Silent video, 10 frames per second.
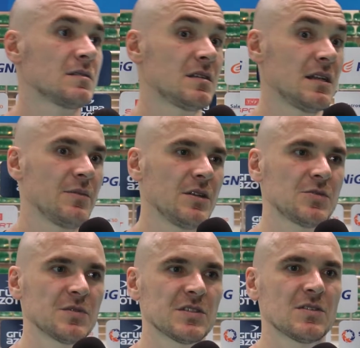Tyle
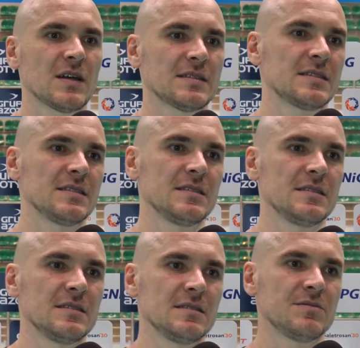mieliśmy
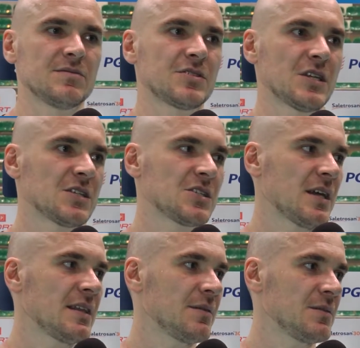sytuacji
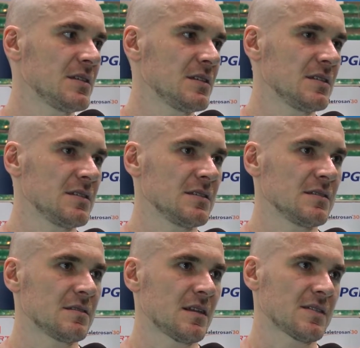6-7
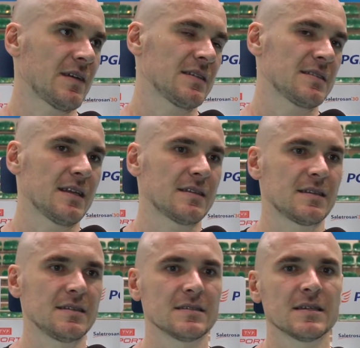i tak zwane
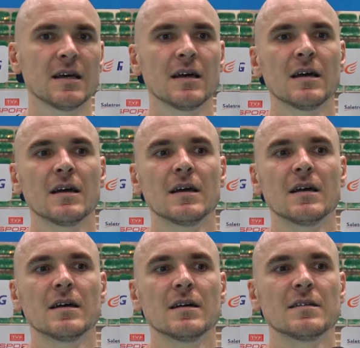setki.
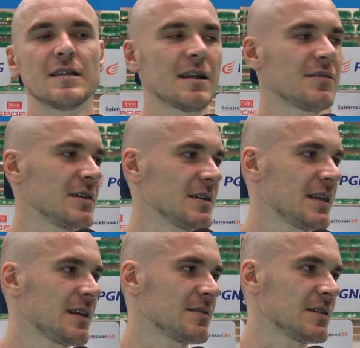Nerwy,
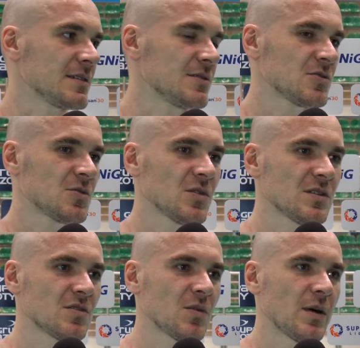nerwy. Dużo
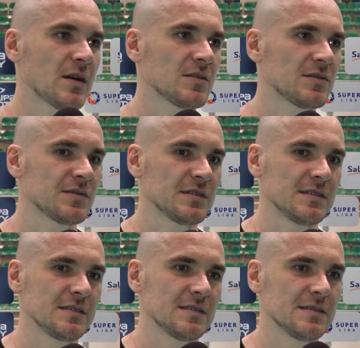młodych chłopaków
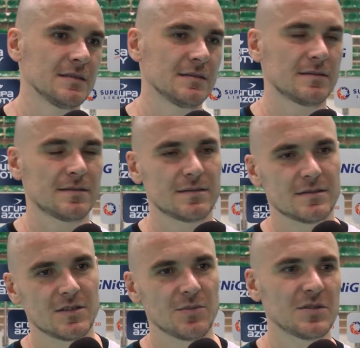i
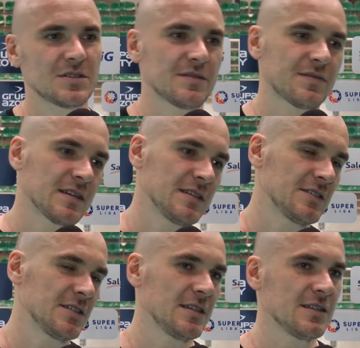sobie się
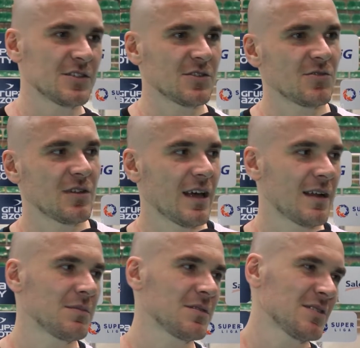wkręcili, że tu
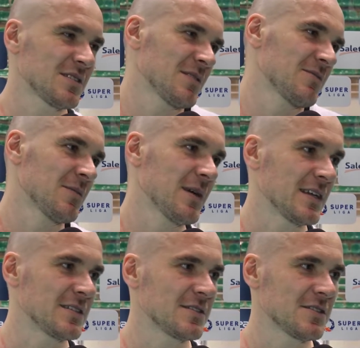derby. To jest zwykły
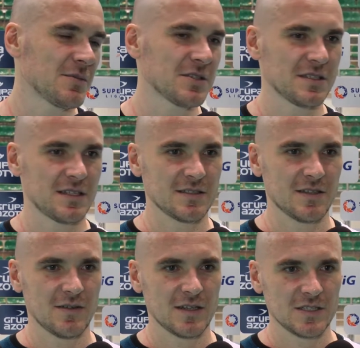mecz, nie trzeba się
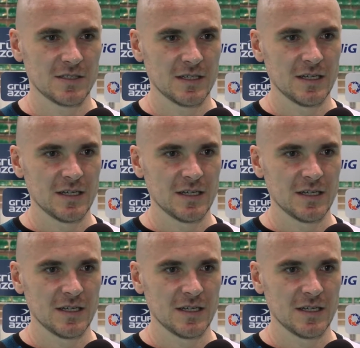stresować.